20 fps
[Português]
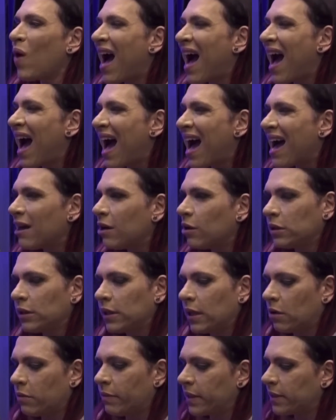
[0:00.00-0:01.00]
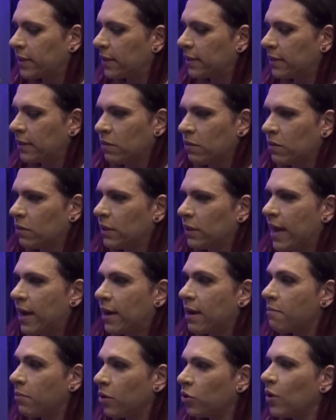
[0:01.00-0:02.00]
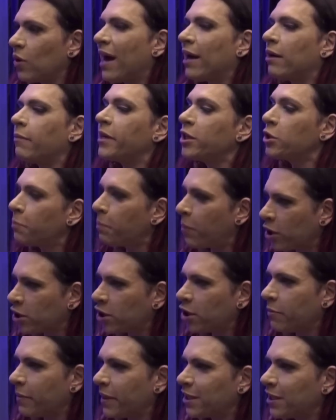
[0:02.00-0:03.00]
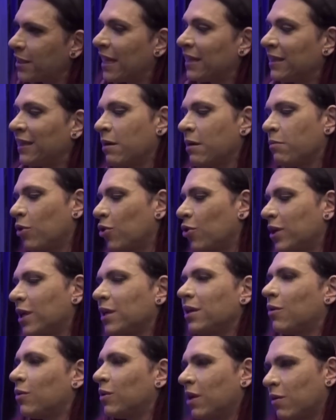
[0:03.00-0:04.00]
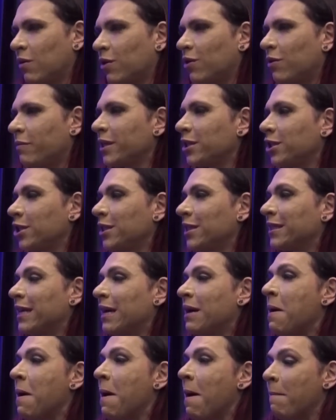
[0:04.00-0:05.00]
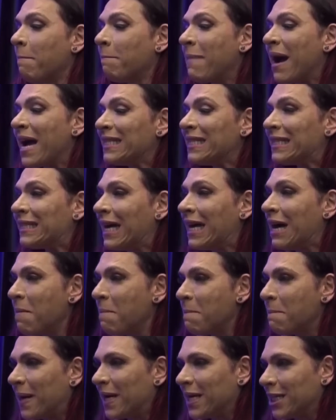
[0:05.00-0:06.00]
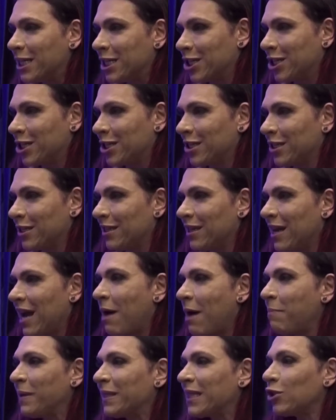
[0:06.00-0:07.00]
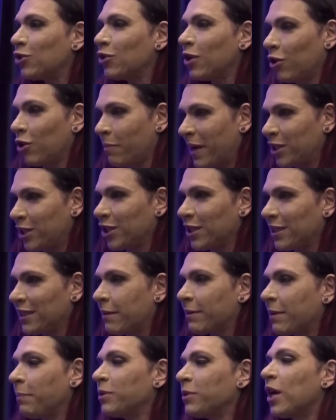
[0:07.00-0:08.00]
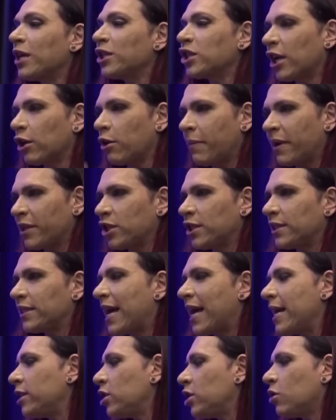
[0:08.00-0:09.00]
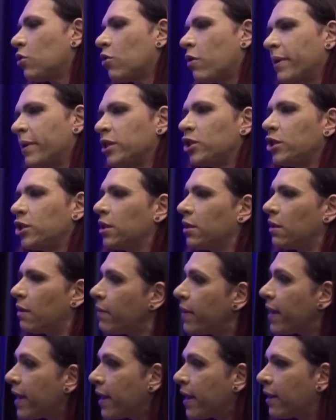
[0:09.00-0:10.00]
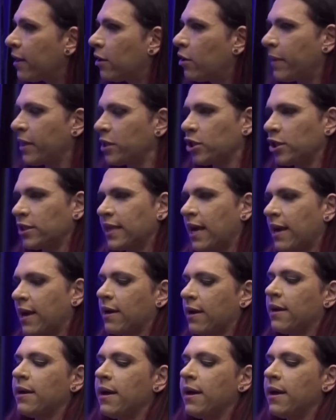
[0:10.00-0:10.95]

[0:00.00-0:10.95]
raro ter aromatização com Deca, muito raro, mas pode aromatizar. Trembolona não, não aromatiza. Mas ambas, apesar de não aromatizar, porque a pessoa acha que aromatizar é ginecomastia, não é. Aromatizar